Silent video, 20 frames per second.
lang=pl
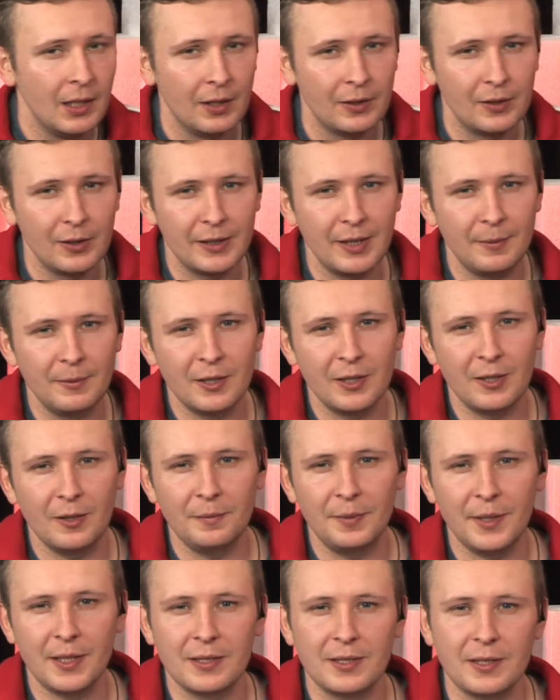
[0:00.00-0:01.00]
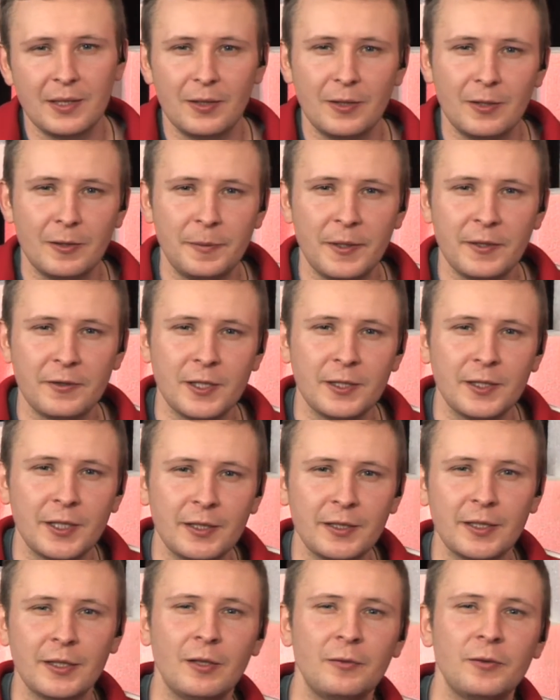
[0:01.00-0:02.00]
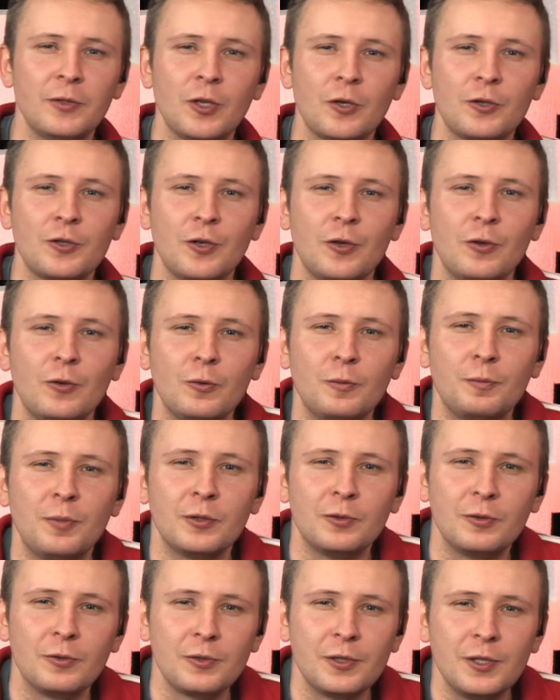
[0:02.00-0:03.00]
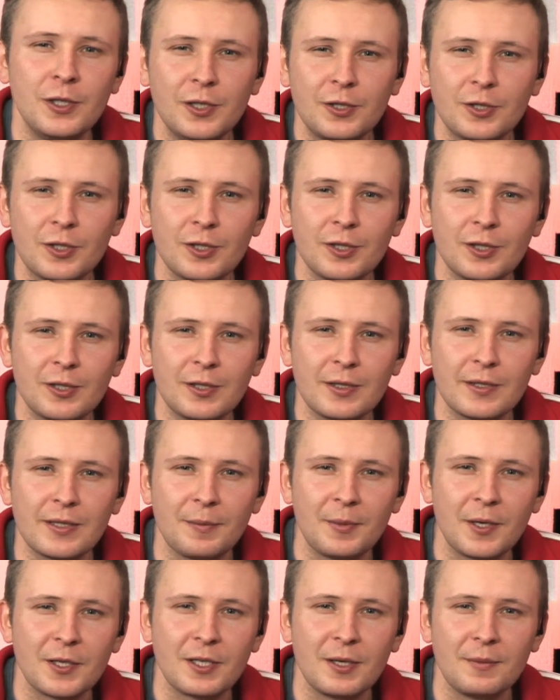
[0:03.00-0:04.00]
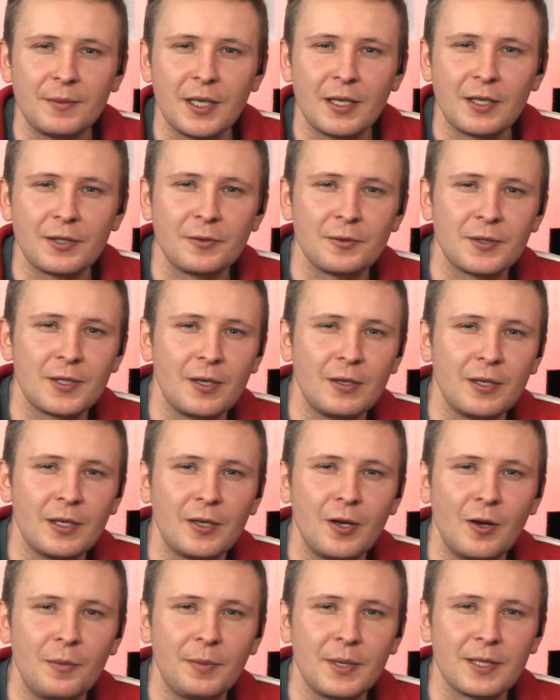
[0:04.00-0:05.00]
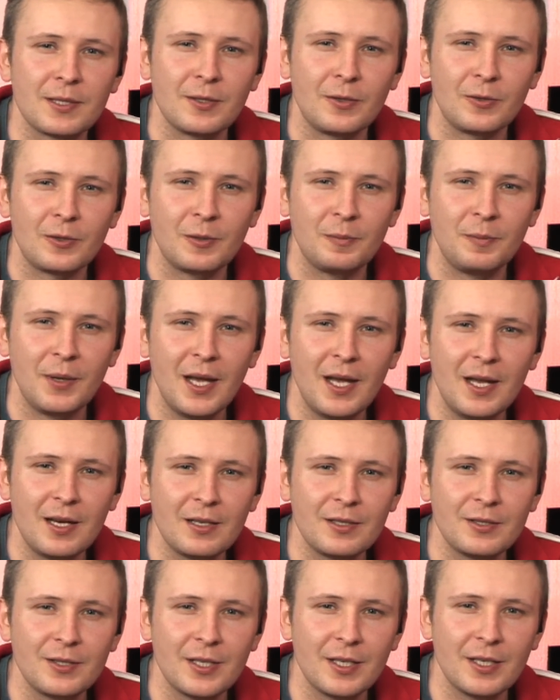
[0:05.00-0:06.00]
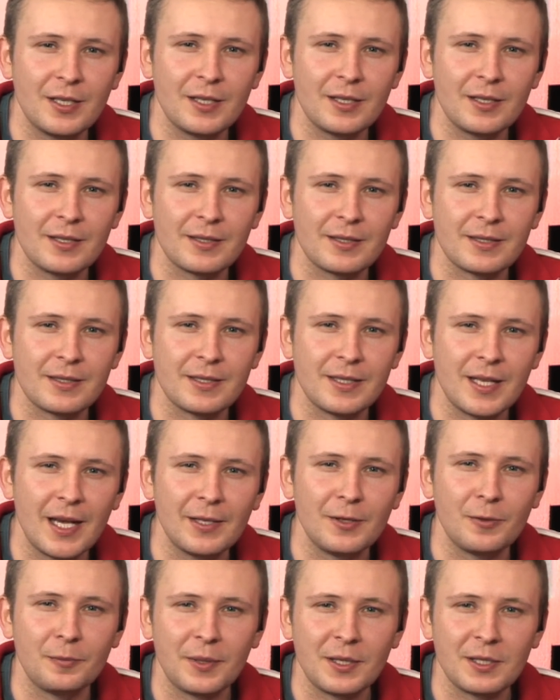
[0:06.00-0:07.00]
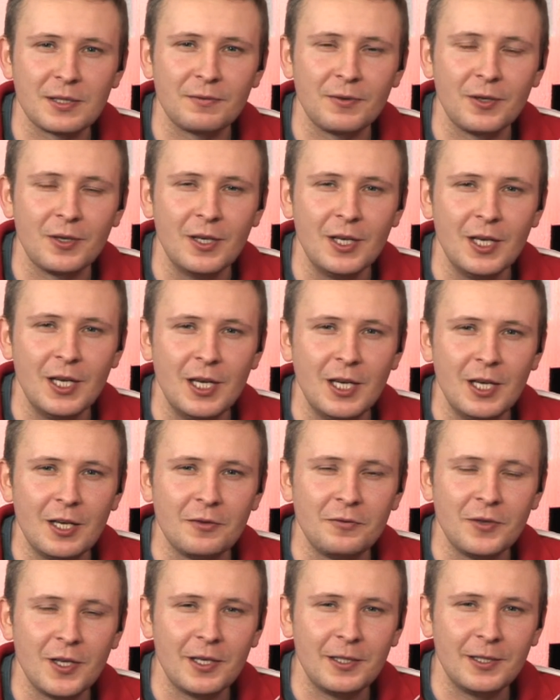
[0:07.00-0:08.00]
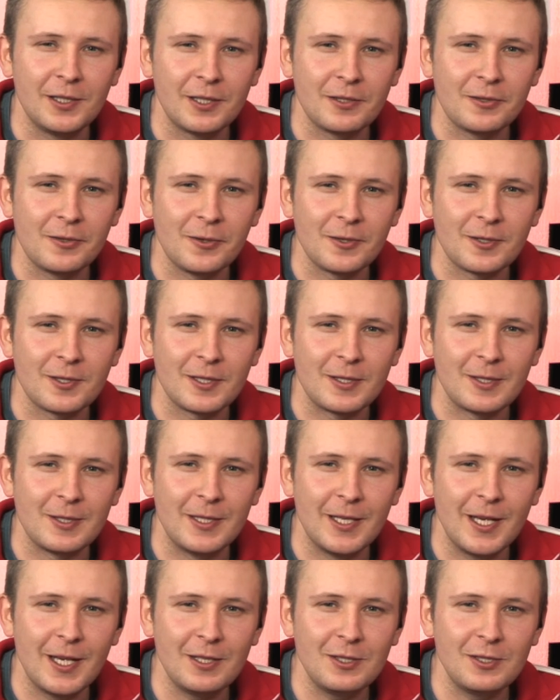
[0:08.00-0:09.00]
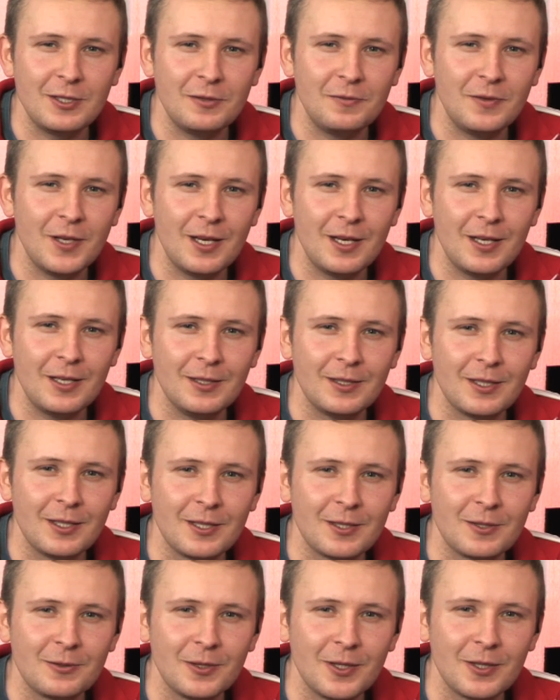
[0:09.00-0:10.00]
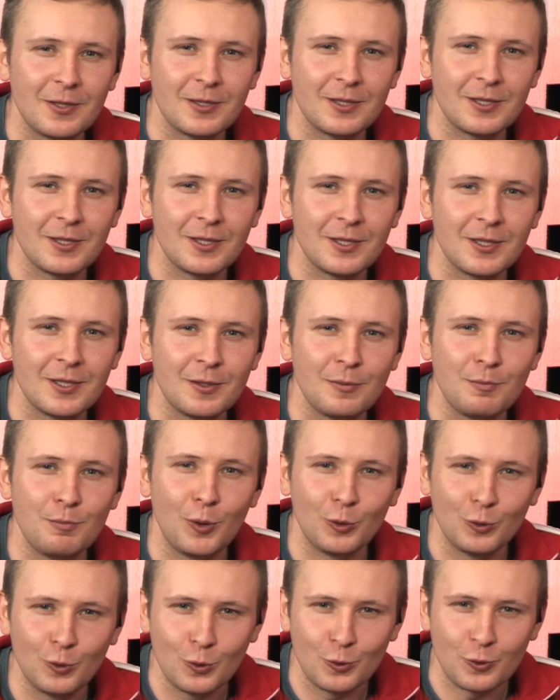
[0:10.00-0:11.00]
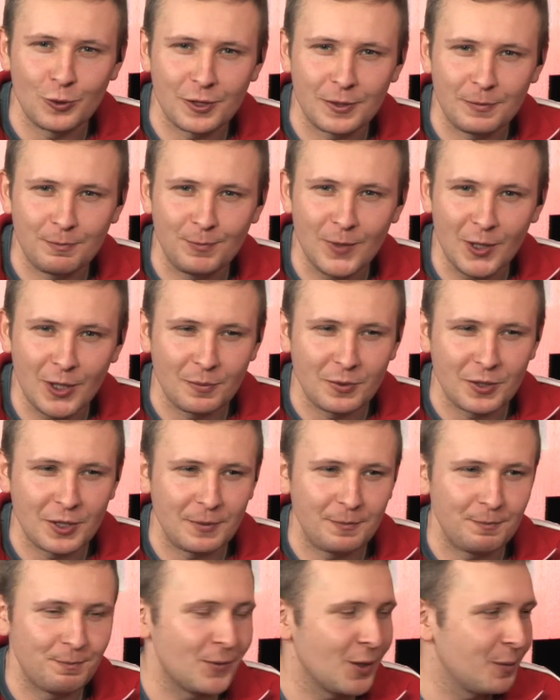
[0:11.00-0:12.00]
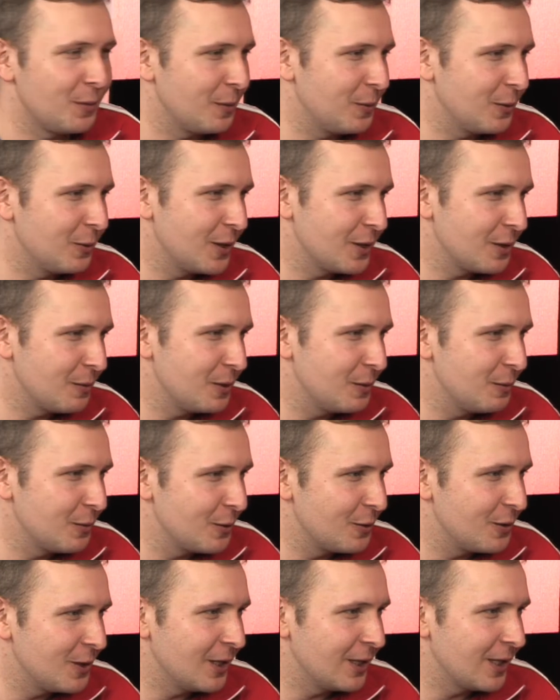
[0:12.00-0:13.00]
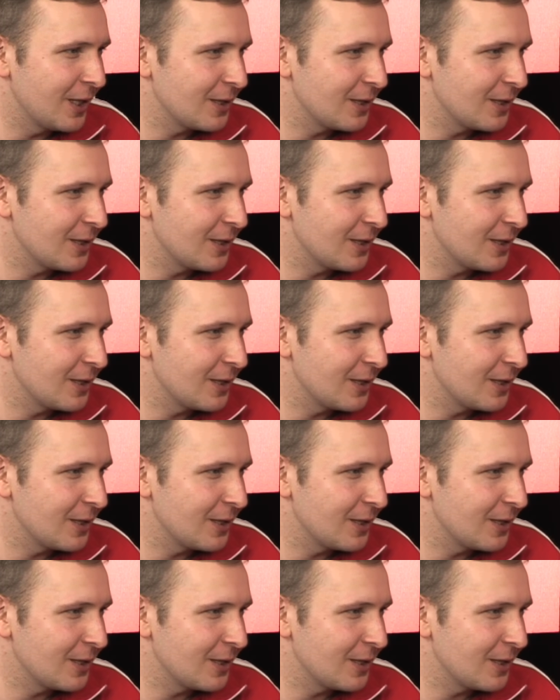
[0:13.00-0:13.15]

Oglądamy Kompas Talk, pierwszy internetowy talk show podróżniczy. Zapraszam na naszą stronę kompas.org.pl, gdzie znajdą Państwo wiele interesujących zdjęć i wiele interesujących podróży. No dobrze, to proponuję, żebyśmy rzucili